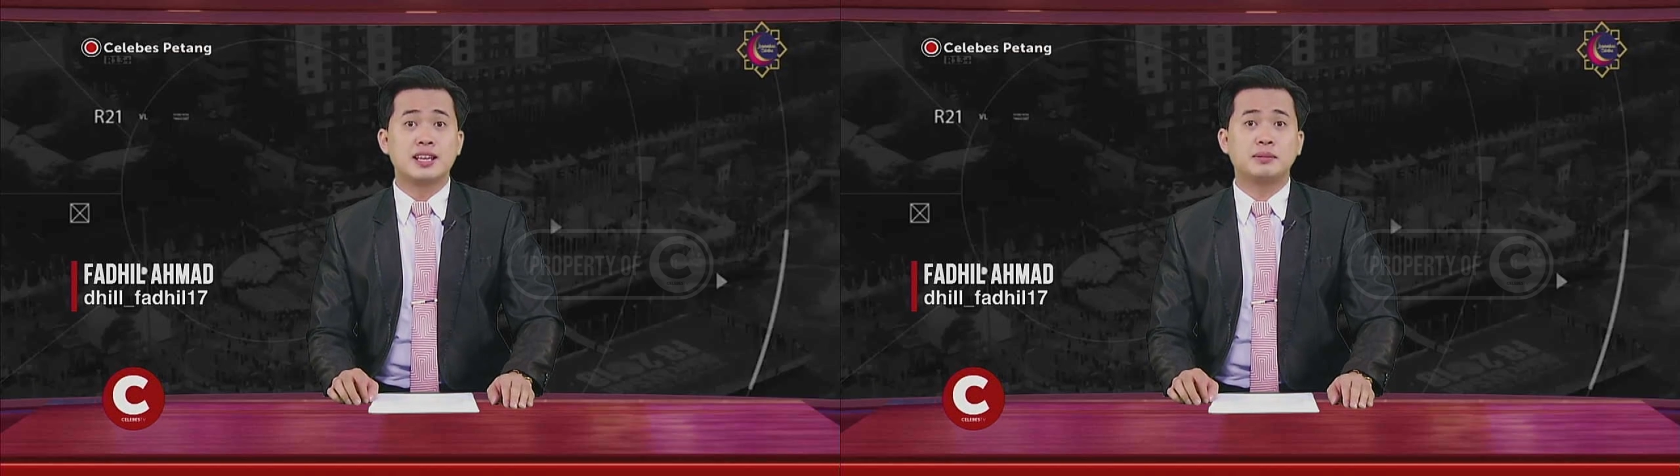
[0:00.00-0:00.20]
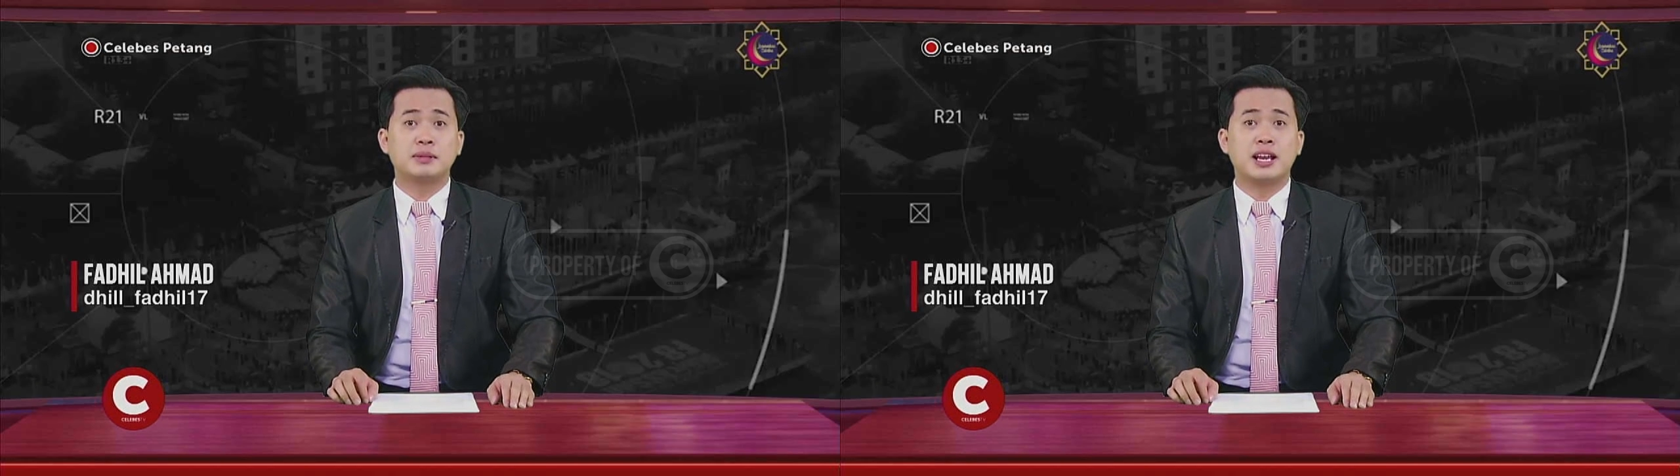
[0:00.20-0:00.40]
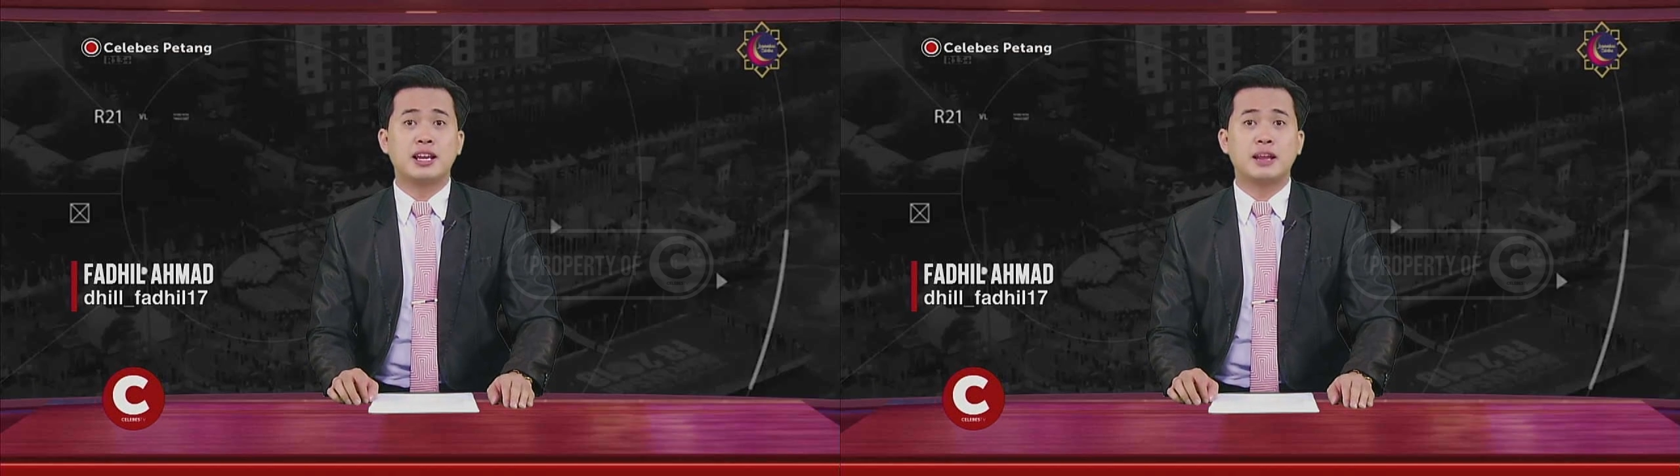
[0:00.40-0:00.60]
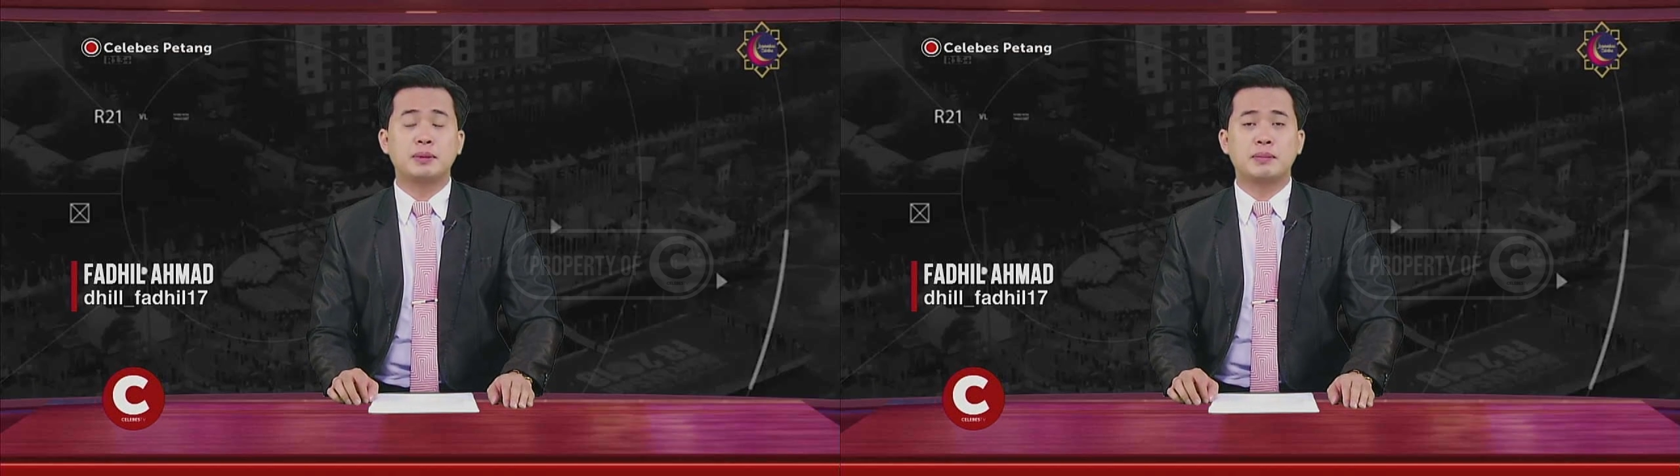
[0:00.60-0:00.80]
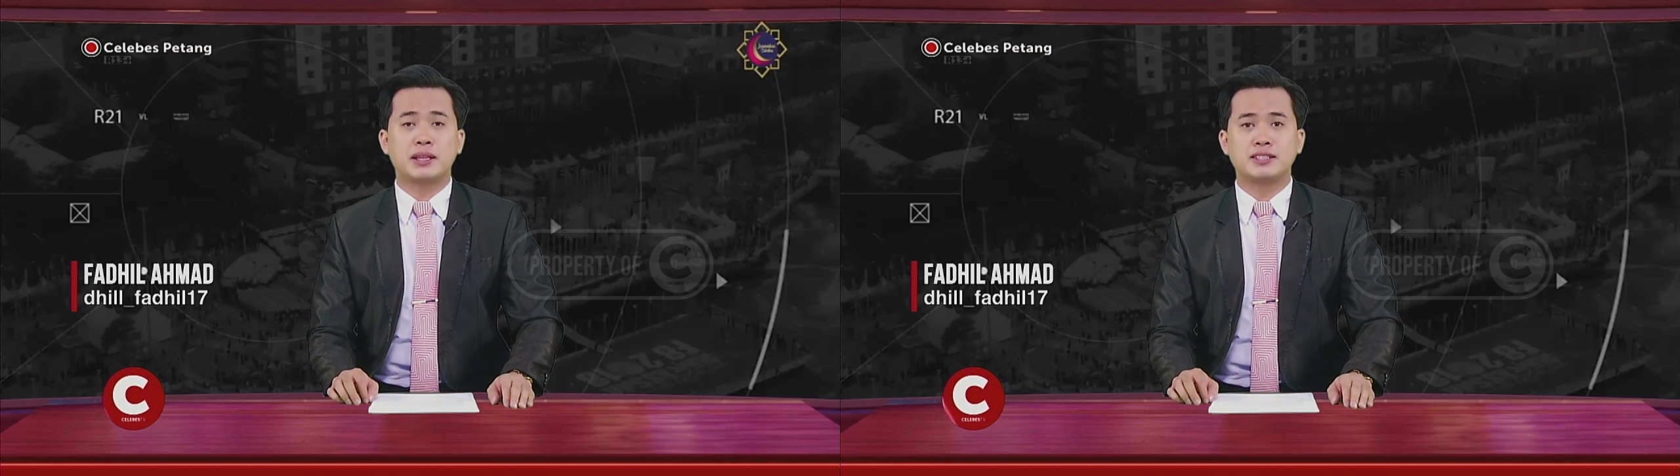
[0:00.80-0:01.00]
menghadapi
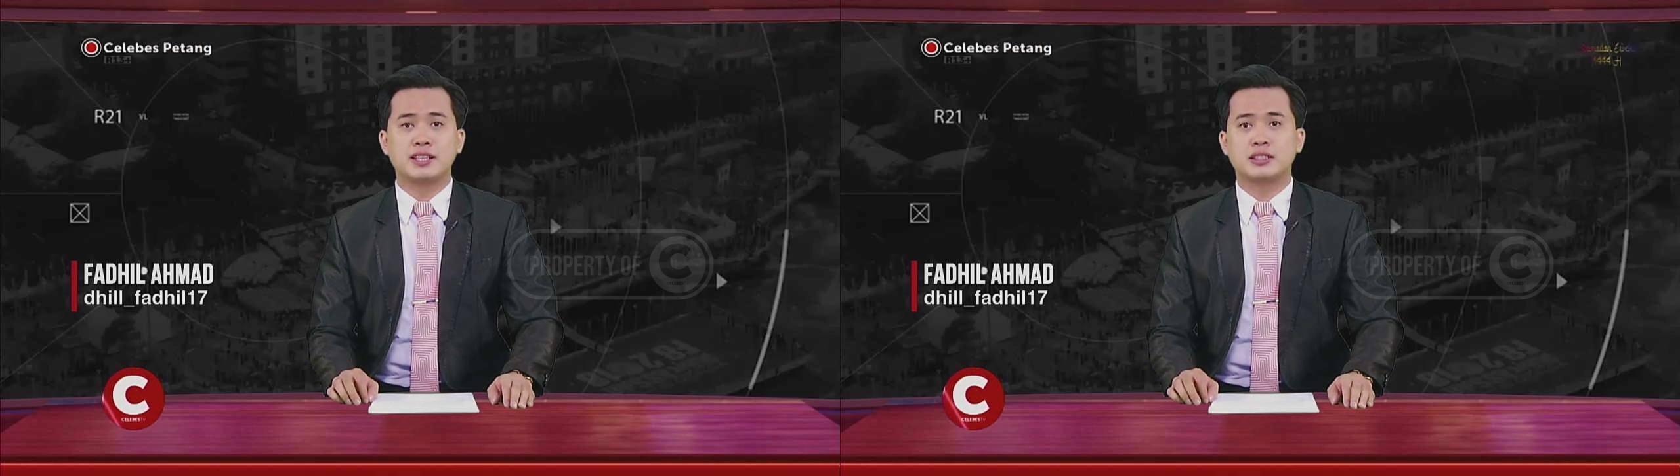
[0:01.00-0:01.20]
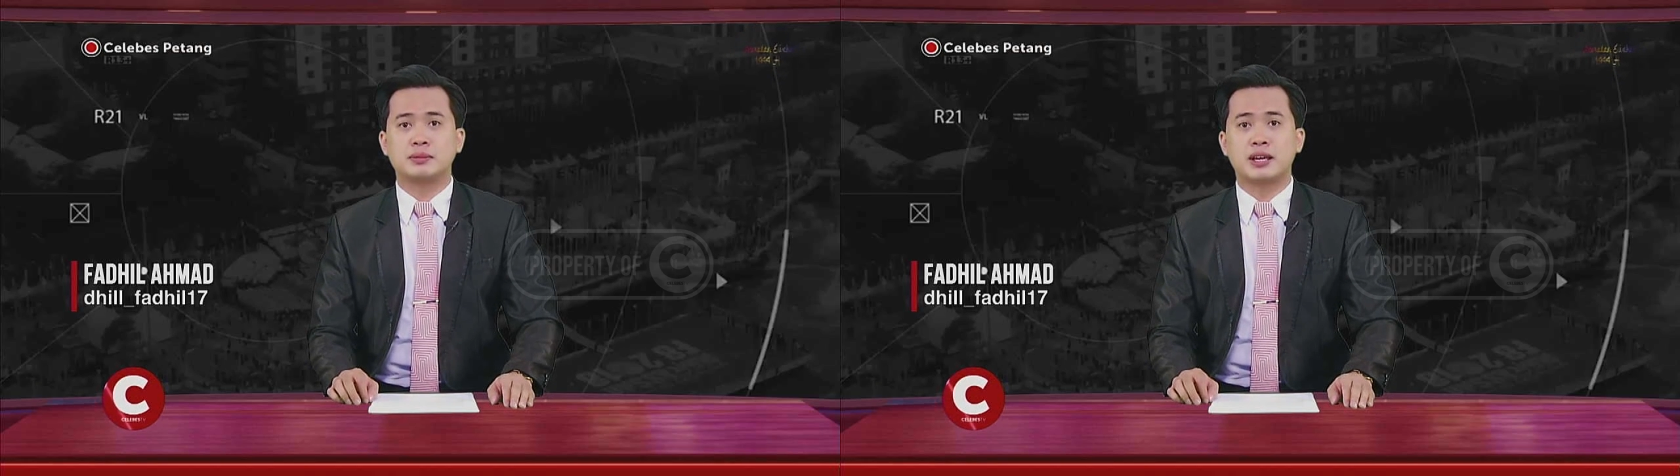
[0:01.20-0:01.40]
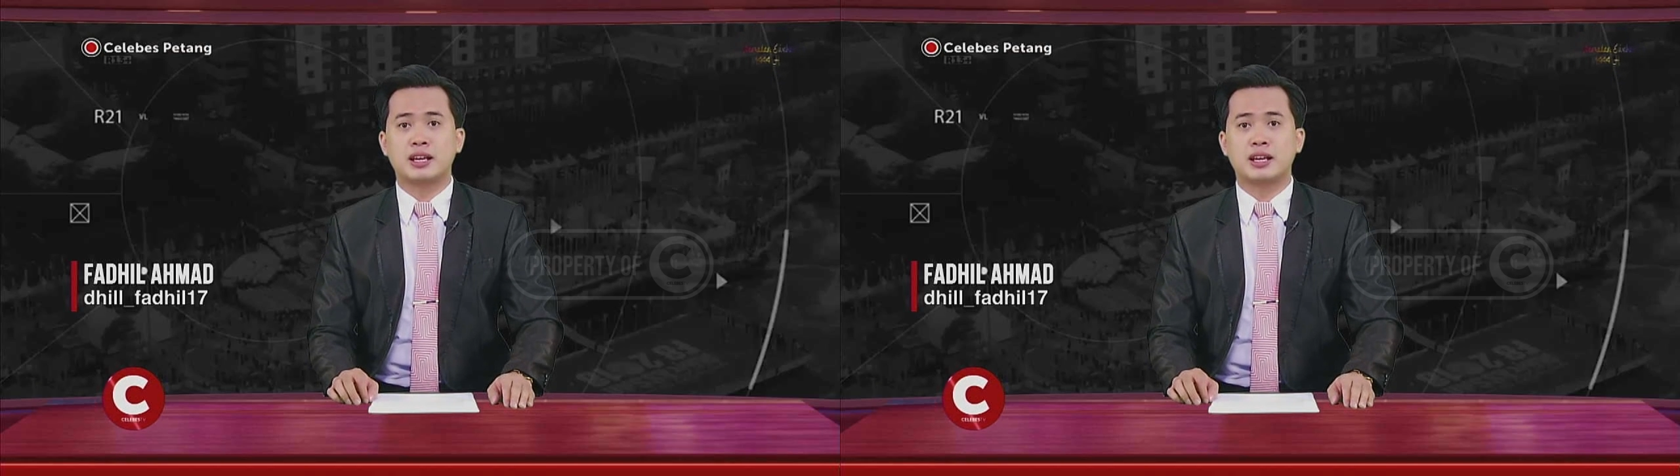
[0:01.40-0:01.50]
PSIS Semarang di